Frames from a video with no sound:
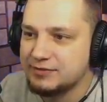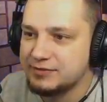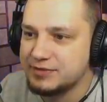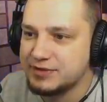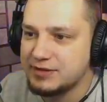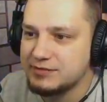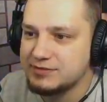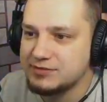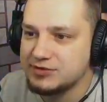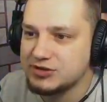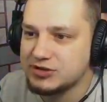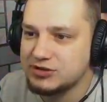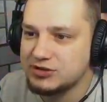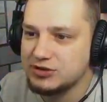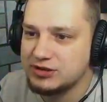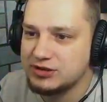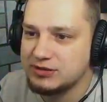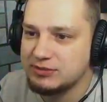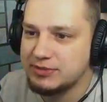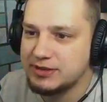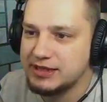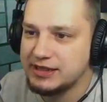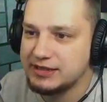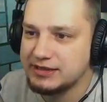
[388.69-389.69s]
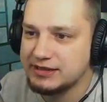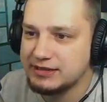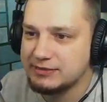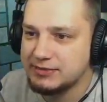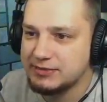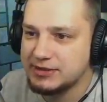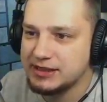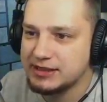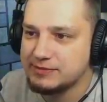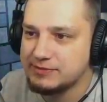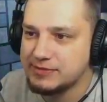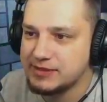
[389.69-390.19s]
потому что ну, это бред,
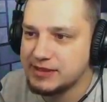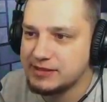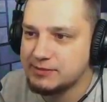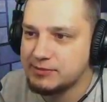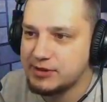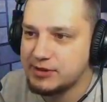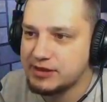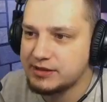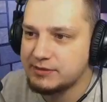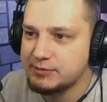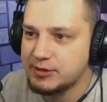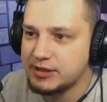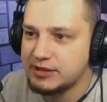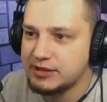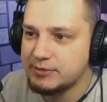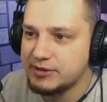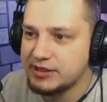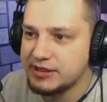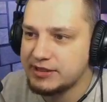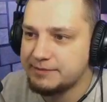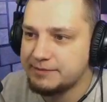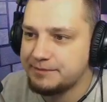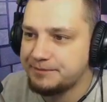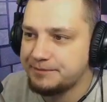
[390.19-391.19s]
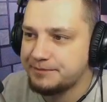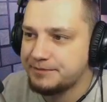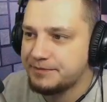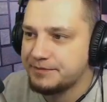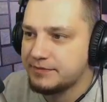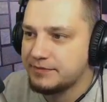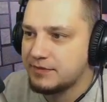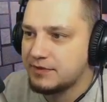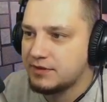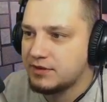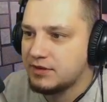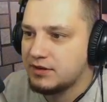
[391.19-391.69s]
бред, бред, бред, бред, бред
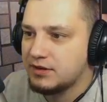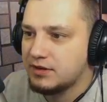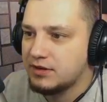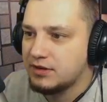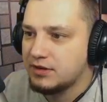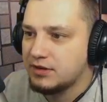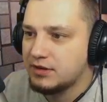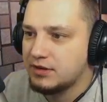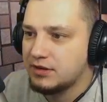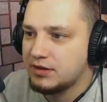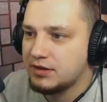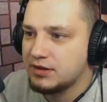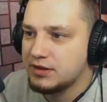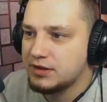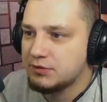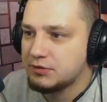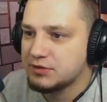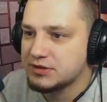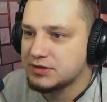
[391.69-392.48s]
его